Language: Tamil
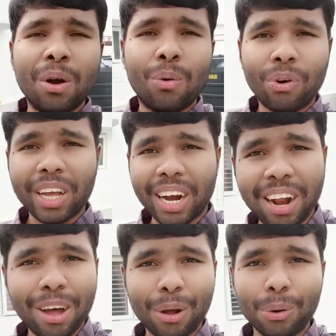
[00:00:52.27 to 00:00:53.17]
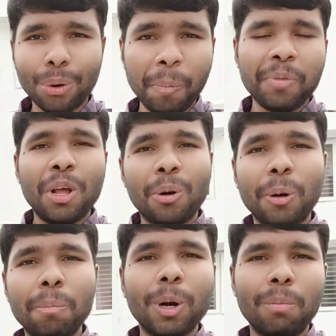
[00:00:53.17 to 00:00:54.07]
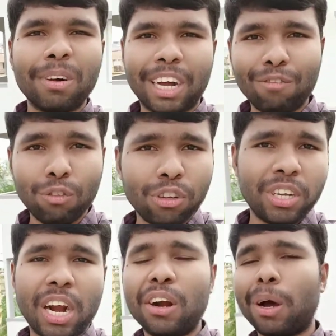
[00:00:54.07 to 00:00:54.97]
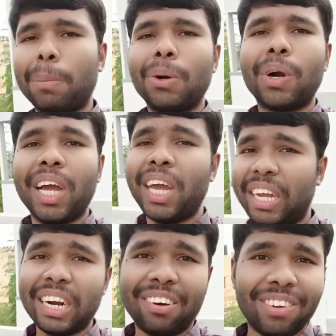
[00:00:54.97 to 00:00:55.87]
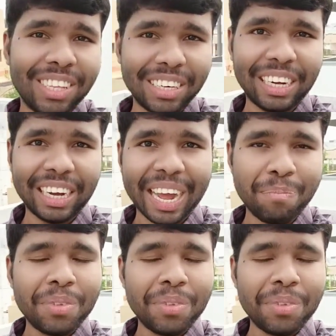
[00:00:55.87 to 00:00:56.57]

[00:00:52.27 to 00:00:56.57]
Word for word: உங்கள் எல்லாருக்கும் ரொம்ப ரொம்ப கன்ஃபியூசிங்கான டாப்பிக்கோட இன்னைக்கு நான் வந்திருக்கேங்க